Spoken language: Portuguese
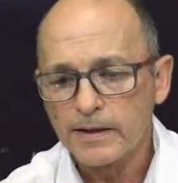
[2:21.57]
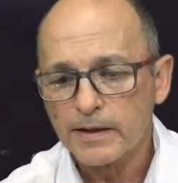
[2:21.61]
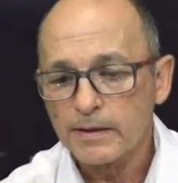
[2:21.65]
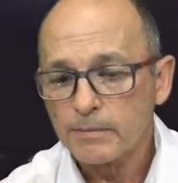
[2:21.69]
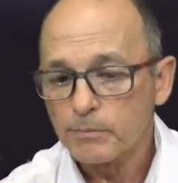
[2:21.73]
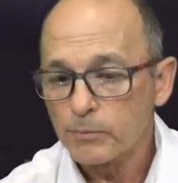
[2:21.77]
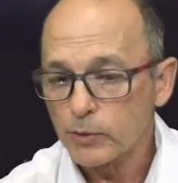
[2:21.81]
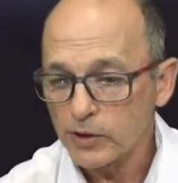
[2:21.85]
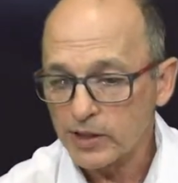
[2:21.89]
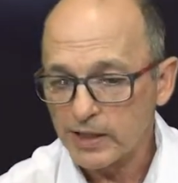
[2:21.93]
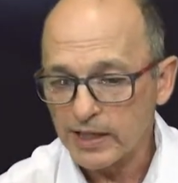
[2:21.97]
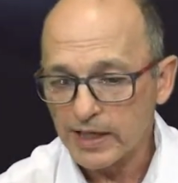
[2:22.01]

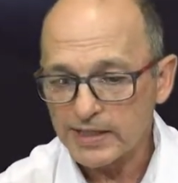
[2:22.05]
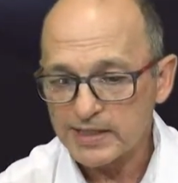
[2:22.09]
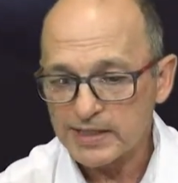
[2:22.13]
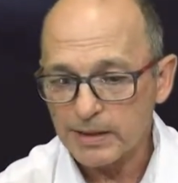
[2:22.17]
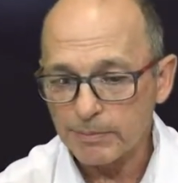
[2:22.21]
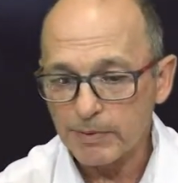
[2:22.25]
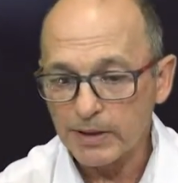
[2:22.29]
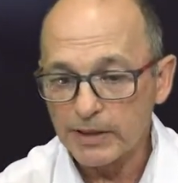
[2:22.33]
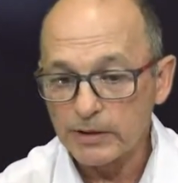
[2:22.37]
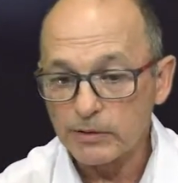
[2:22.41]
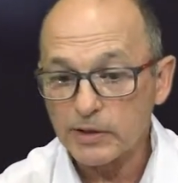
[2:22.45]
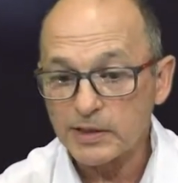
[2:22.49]
porque essa
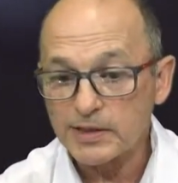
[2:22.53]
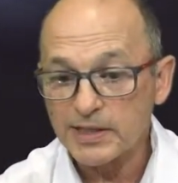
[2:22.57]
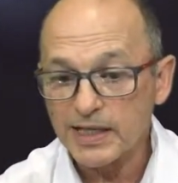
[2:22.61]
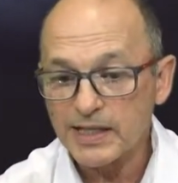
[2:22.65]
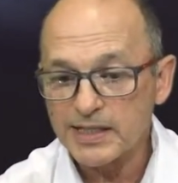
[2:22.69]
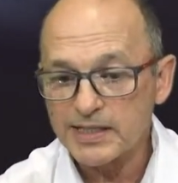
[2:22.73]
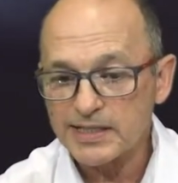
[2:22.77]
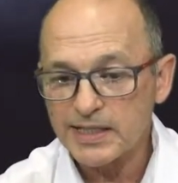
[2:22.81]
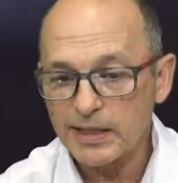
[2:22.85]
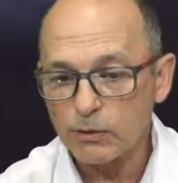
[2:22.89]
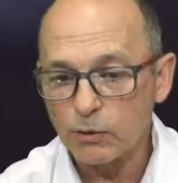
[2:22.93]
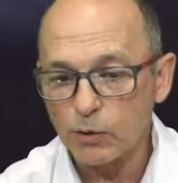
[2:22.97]
película tem que
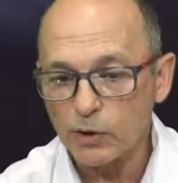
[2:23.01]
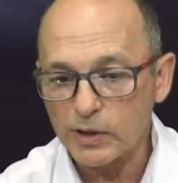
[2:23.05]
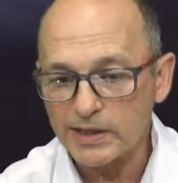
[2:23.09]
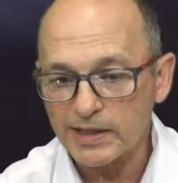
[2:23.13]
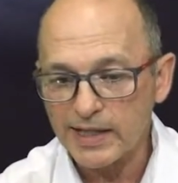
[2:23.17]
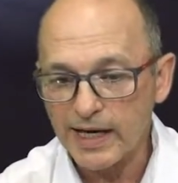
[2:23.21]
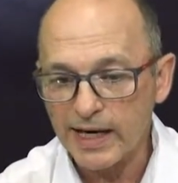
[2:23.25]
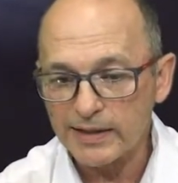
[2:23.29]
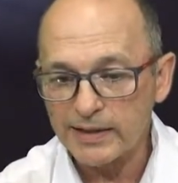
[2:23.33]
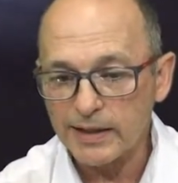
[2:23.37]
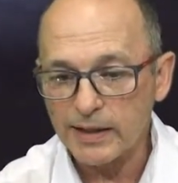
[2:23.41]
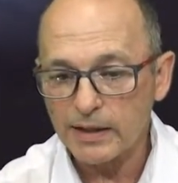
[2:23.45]
ser
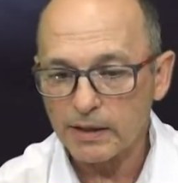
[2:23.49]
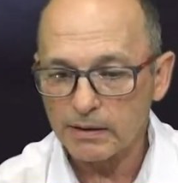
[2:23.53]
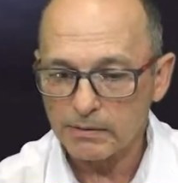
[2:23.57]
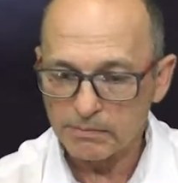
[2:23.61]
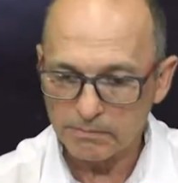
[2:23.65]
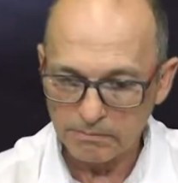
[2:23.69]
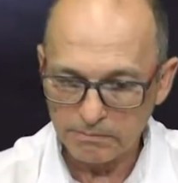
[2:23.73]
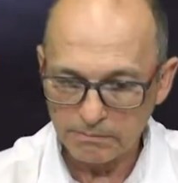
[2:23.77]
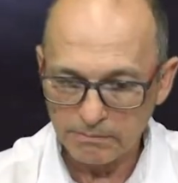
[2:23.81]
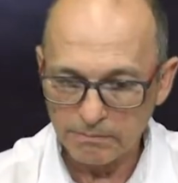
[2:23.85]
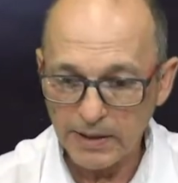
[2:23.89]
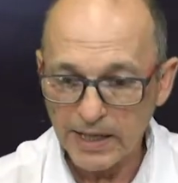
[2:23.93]
cortada
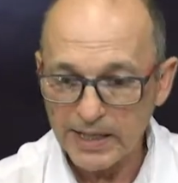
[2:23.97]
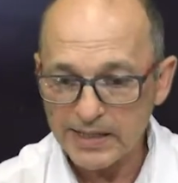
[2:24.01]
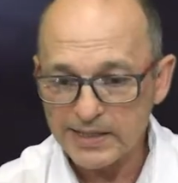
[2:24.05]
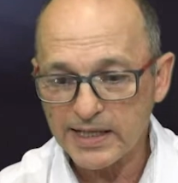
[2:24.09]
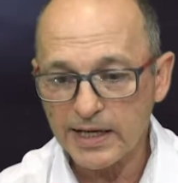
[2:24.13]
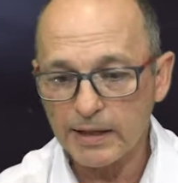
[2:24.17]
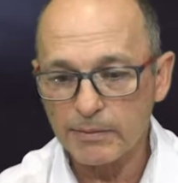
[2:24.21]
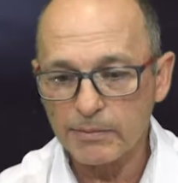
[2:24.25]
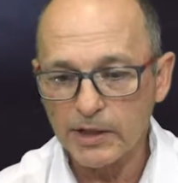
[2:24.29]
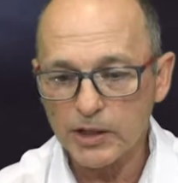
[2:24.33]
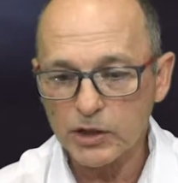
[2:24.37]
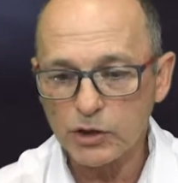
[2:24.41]

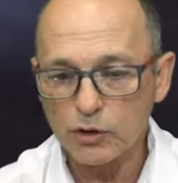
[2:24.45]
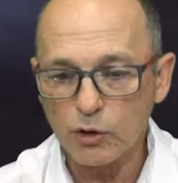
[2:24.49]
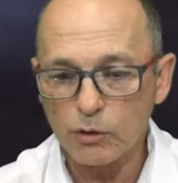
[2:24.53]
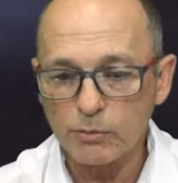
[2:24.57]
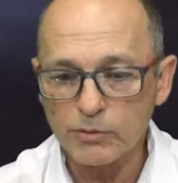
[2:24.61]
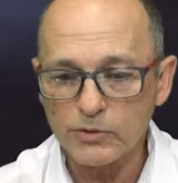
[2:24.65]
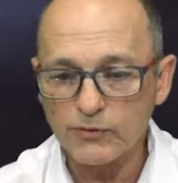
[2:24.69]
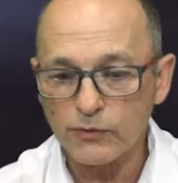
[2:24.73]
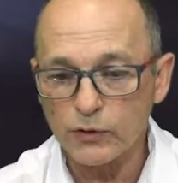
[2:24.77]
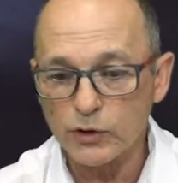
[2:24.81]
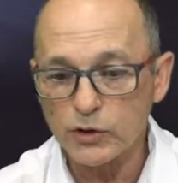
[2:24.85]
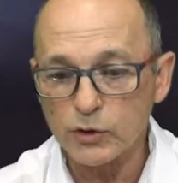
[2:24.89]
basicamente como
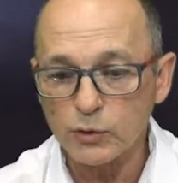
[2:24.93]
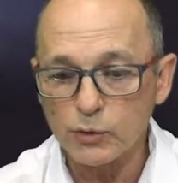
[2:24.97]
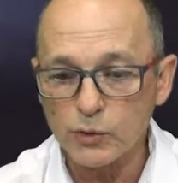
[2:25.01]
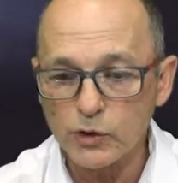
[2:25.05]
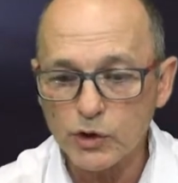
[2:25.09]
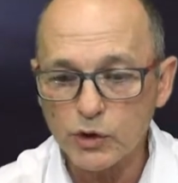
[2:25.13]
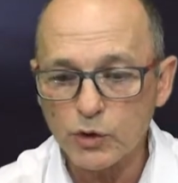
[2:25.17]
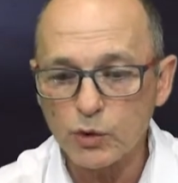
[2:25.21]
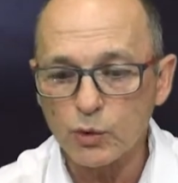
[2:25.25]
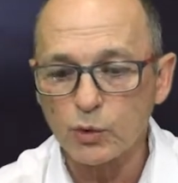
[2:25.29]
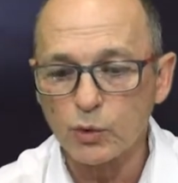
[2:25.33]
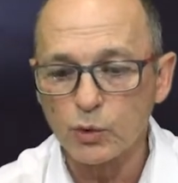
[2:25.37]
se fosse no
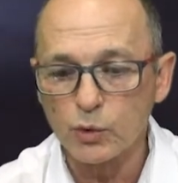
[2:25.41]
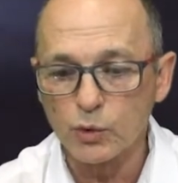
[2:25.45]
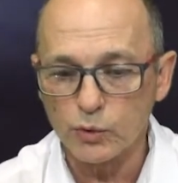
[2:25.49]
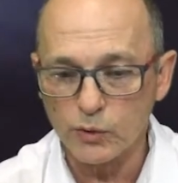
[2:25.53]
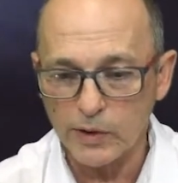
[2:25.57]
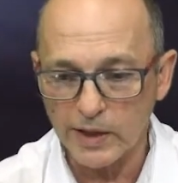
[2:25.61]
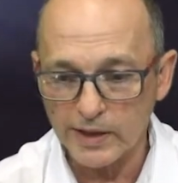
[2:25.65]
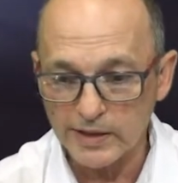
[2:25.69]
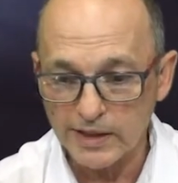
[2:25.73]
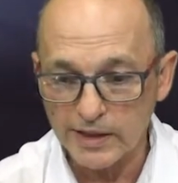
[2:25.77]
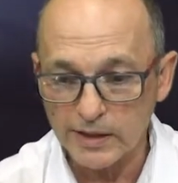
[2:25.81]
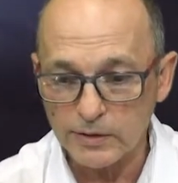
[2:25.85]
escuro,
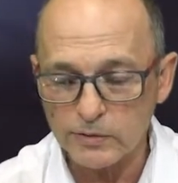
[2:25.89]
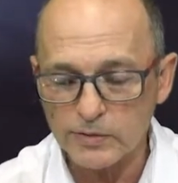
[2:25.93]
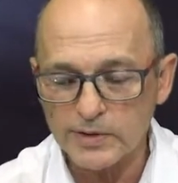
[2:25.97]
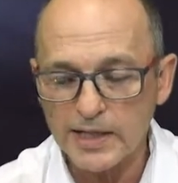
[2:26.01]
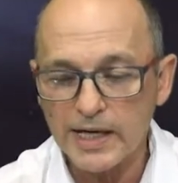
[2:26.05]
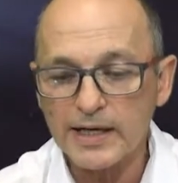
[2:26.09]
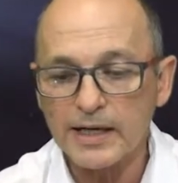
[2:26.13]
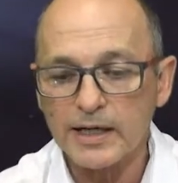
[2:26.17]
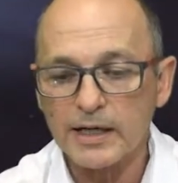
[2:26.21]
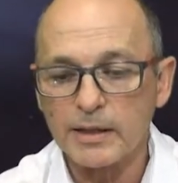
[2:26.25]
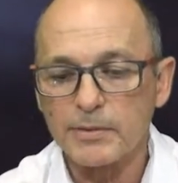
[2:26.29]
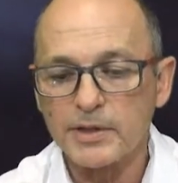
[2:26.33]
é dentro da
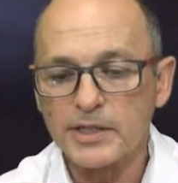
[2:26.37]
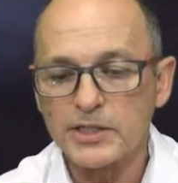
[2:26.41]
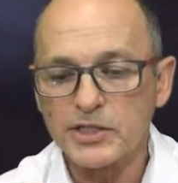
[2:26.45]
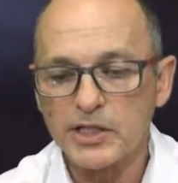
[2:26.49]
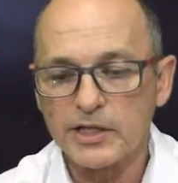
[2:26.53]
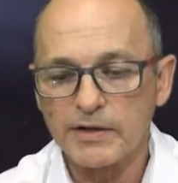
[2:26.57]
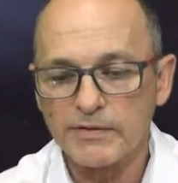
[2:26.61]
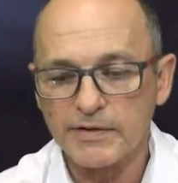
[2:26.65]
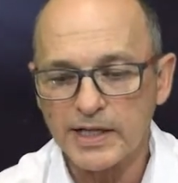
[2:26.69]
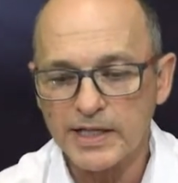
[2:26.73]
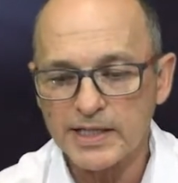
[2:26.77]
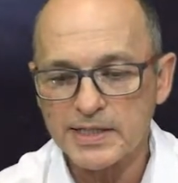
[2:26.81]
câmara de
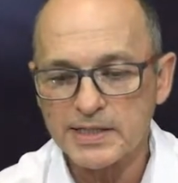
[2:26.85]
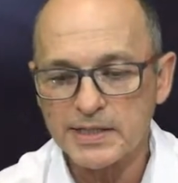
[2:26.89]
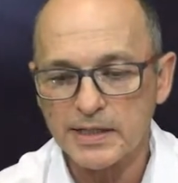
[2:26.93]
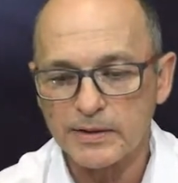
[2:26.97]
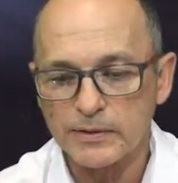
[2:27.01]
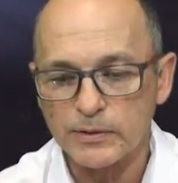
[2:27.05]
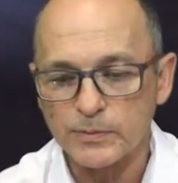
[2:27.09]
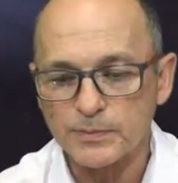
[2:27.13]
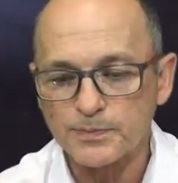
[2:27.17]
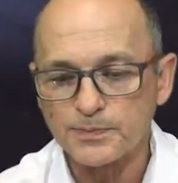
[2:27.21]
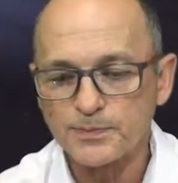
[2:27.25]
revelação.